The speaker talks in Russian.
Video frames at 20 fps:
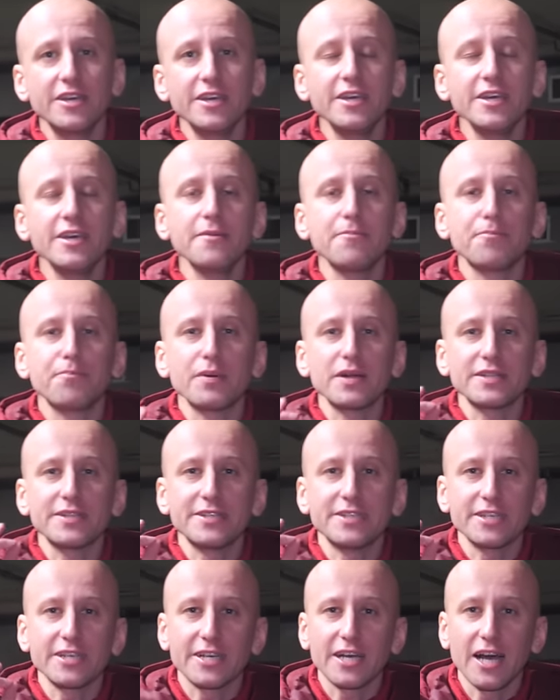и
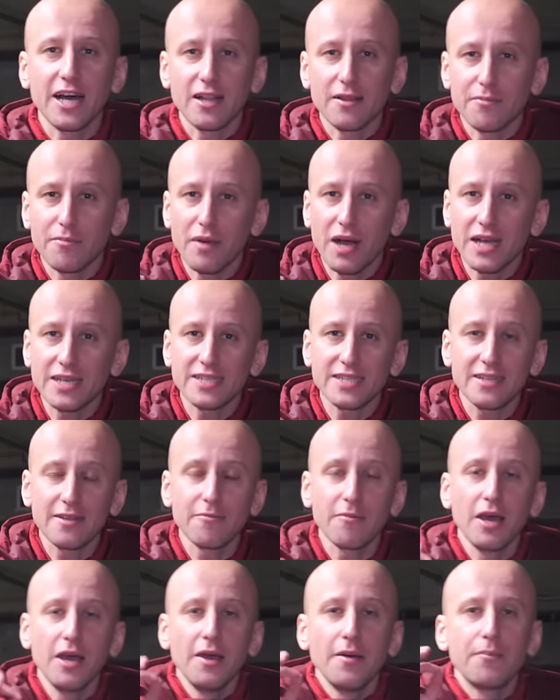подтекал
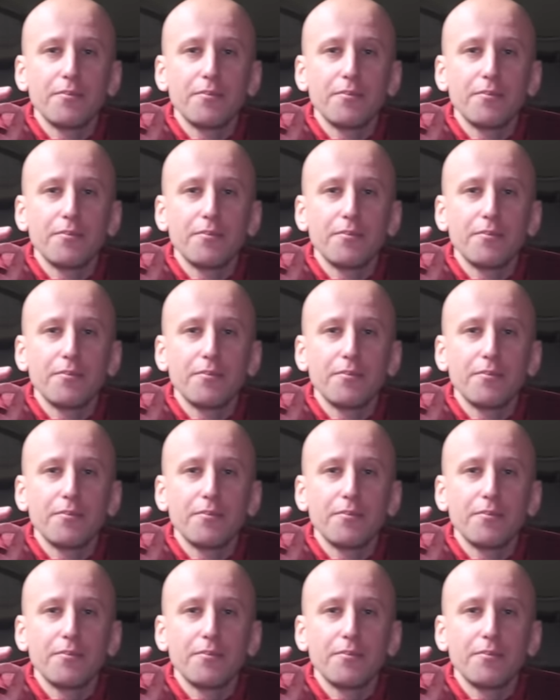маслом